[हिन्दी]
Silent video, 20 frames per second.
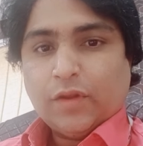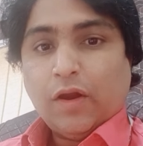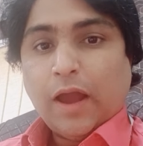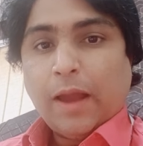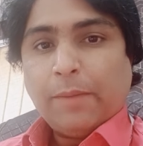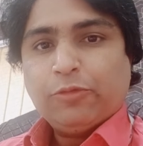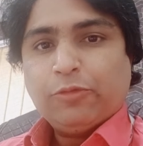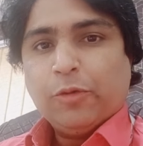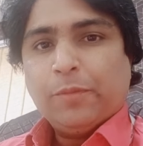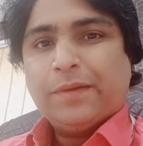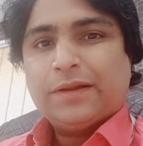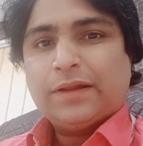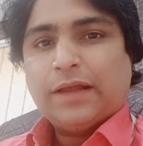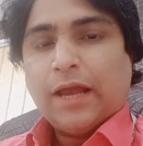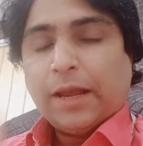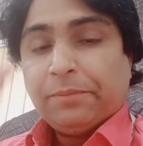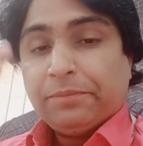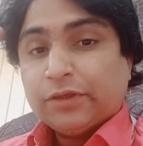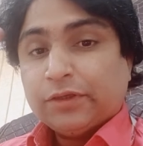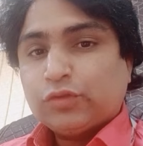आपको पर
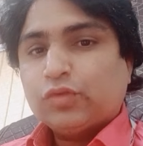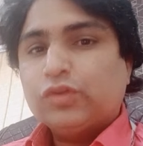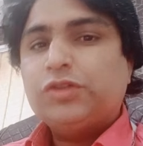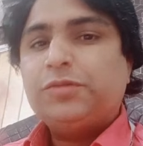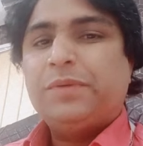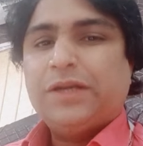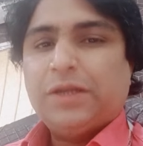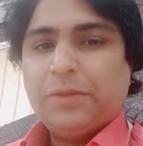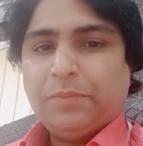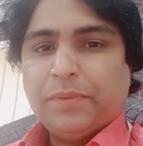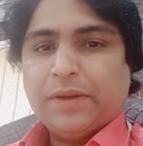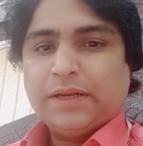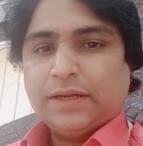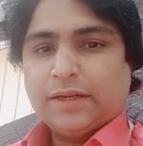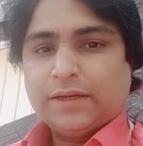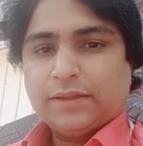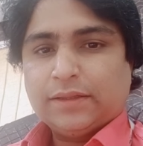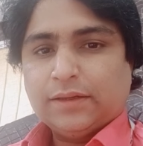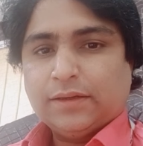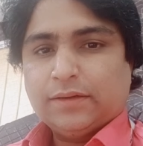आपके सोच पे डिपेंड
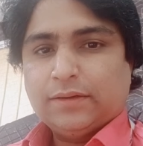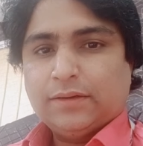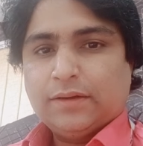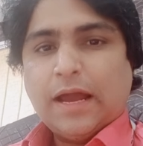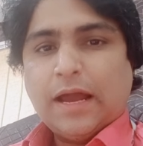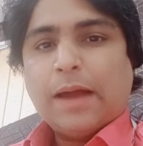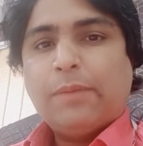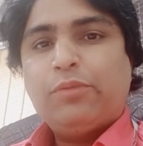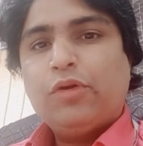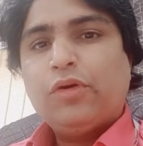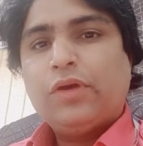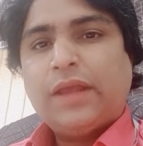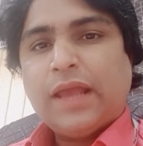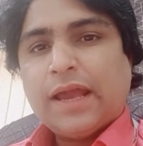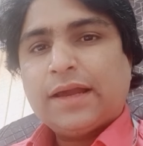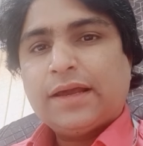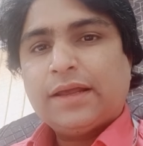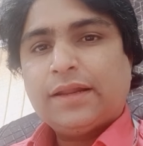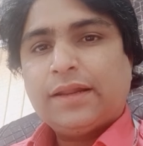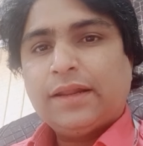करता आप लोग क्या
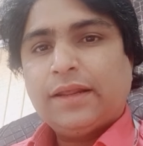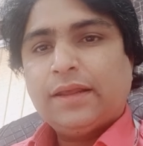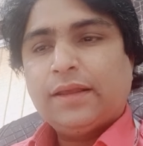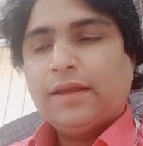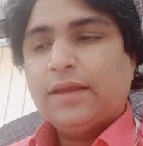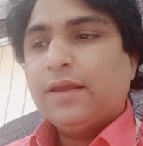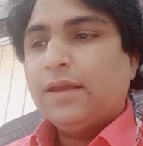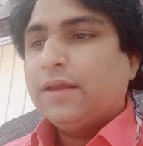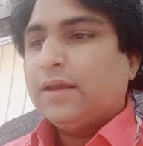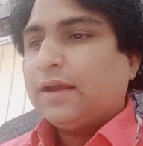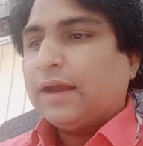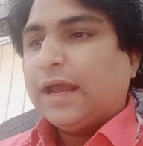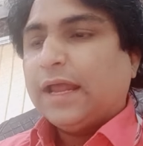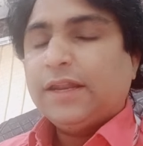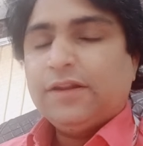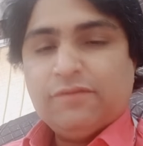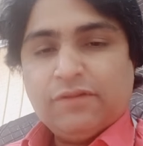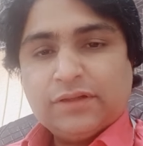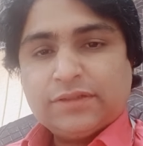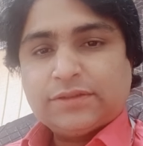कर रहे हैं
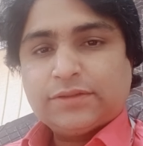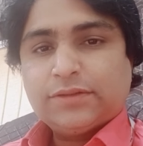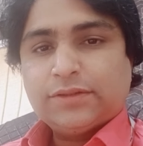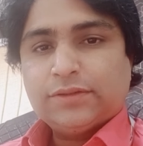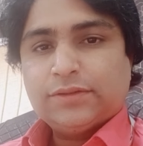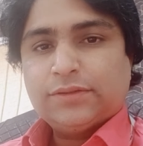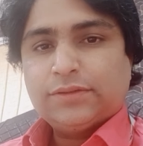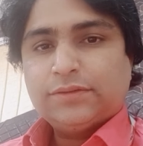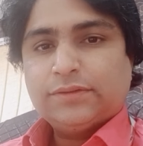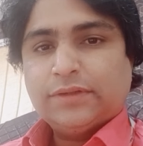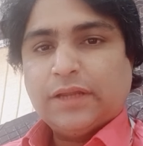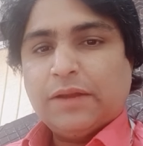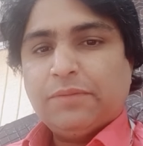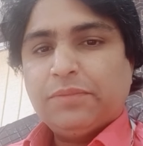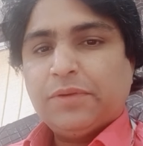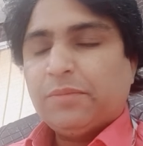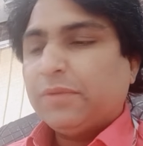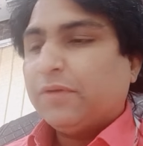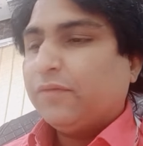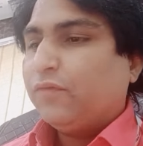खाली वक्त एम
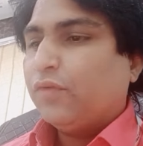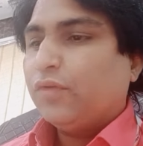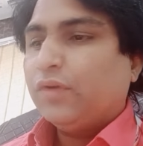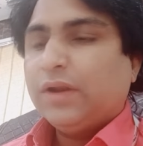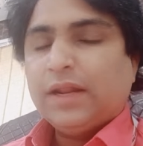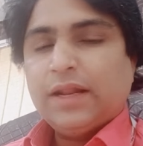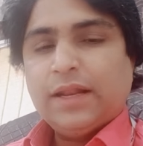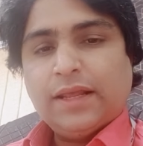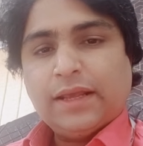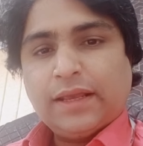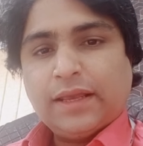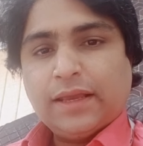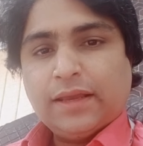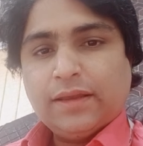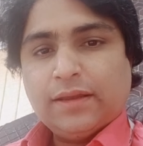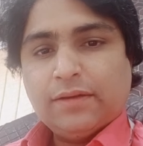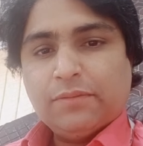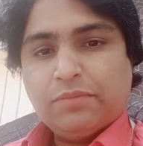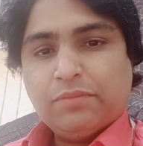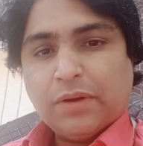में फ़ोन ले लेके
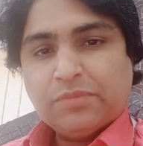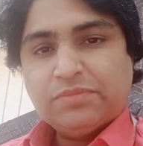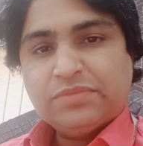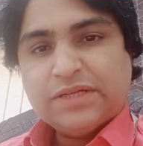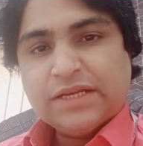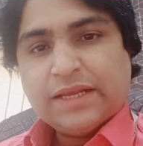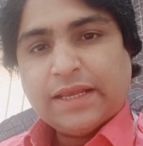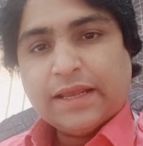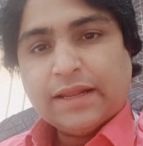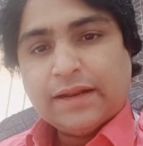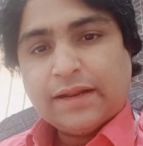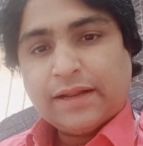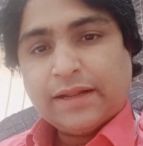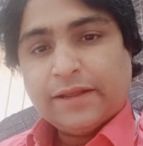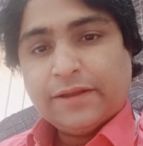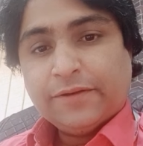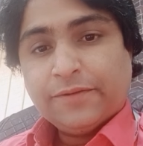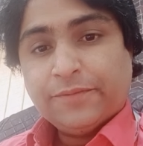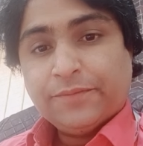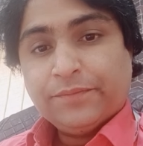पबजी खेल रहे
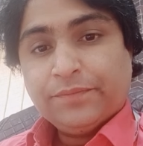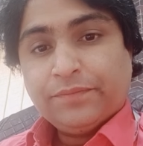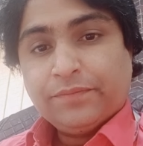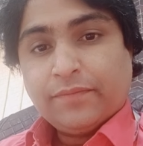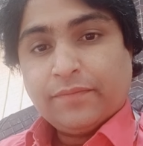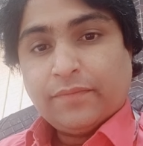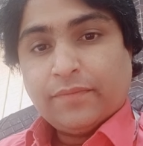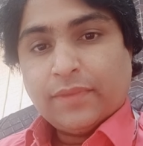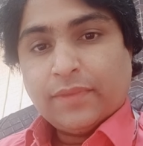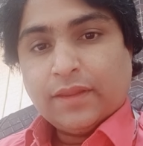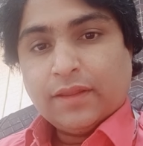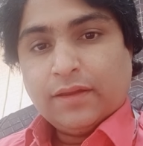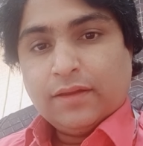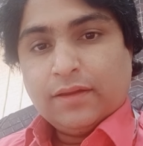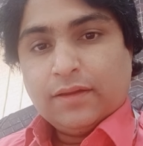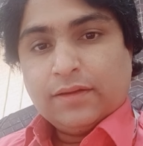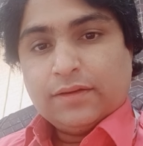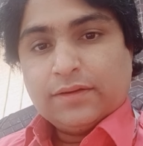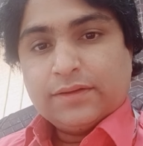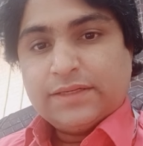हैं
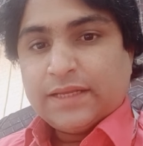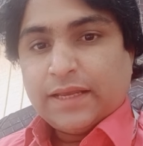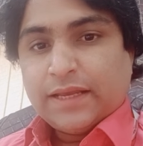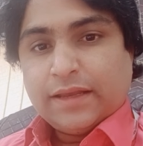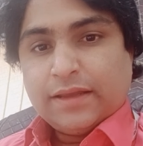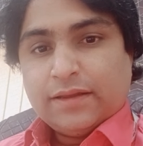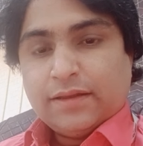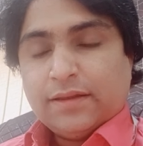ठीक है